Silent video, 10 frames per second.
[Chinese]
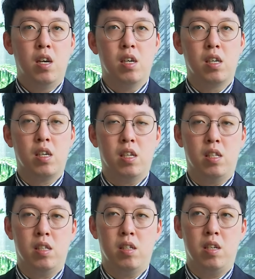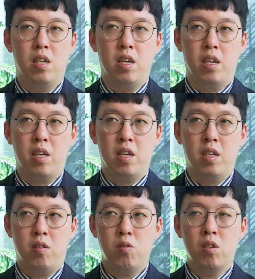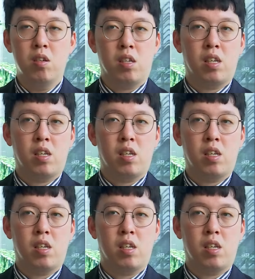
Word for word: 呃，可能也也就是。